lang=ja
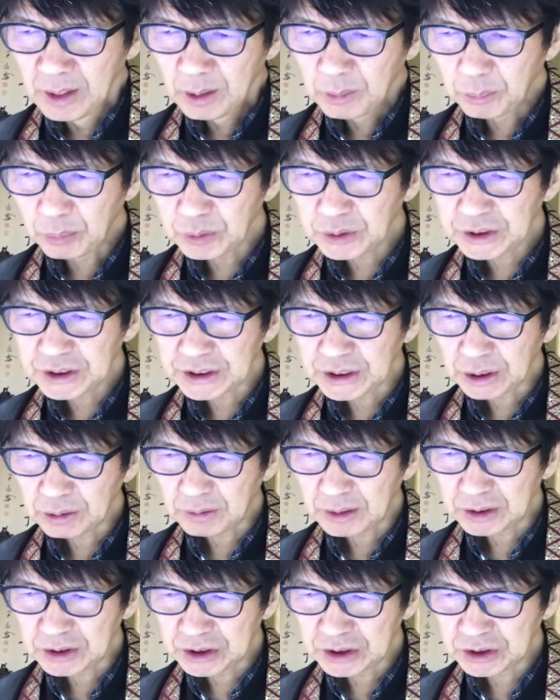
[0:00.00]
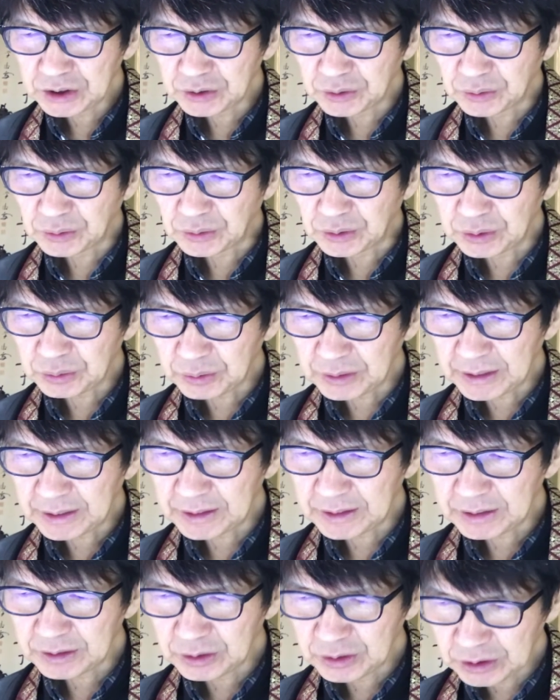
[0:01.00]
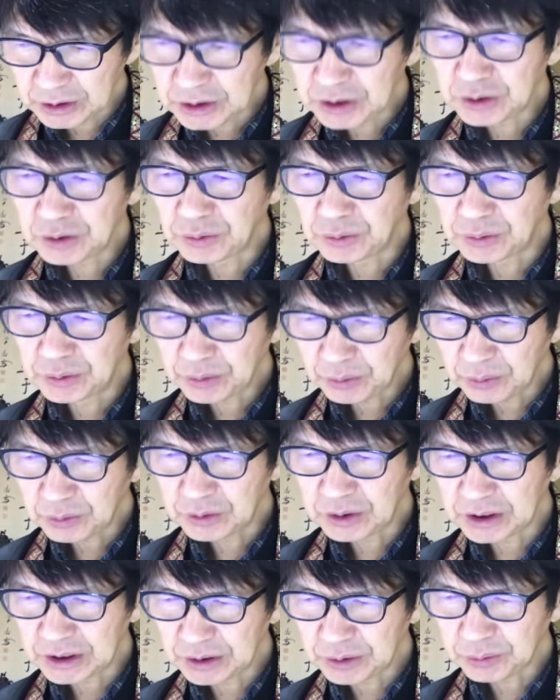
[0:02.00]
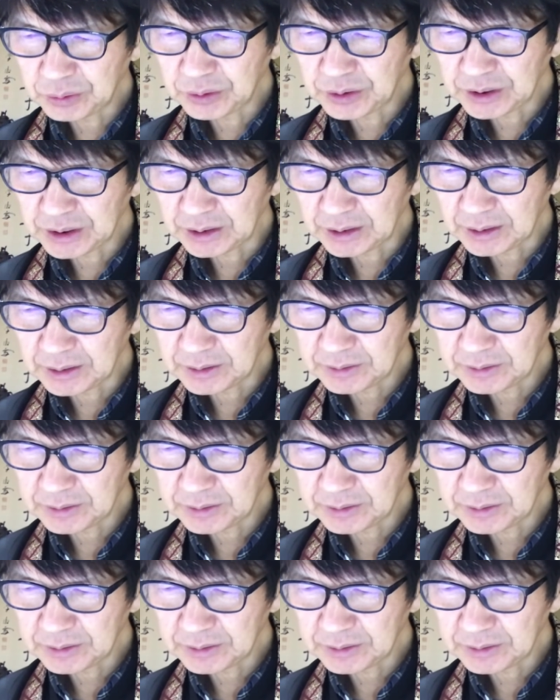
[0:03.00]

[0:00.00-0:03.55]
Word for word: 墓地へは 24, 台24の自動車が